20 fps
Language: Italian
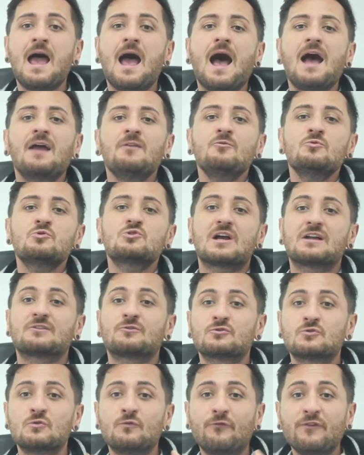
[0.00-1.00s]
ha
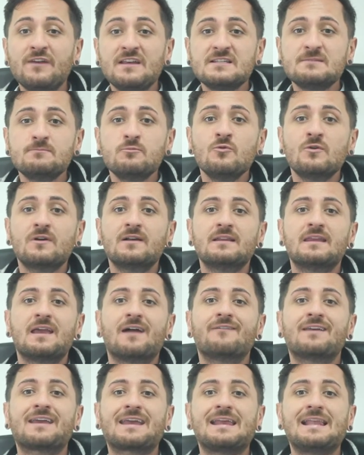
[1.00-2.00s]
annunciato su Facebook di
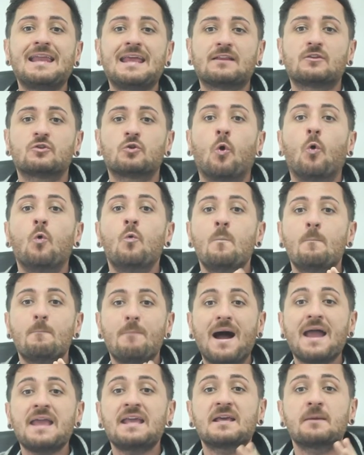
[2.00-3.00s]
aver eletto un
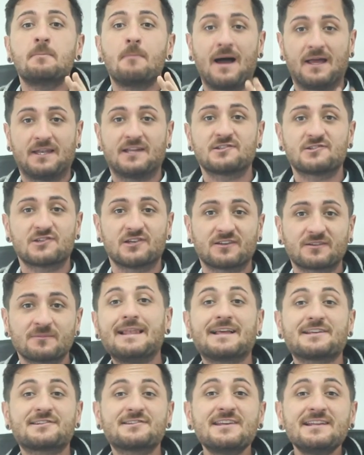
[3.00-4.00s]
bike manager.
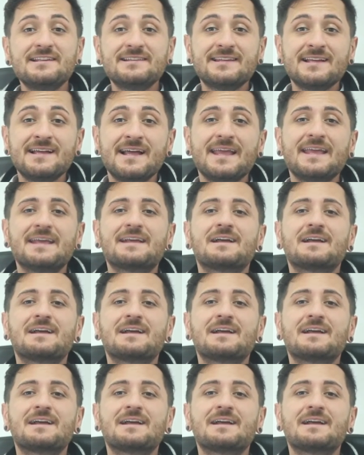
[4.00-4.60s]
La scelta è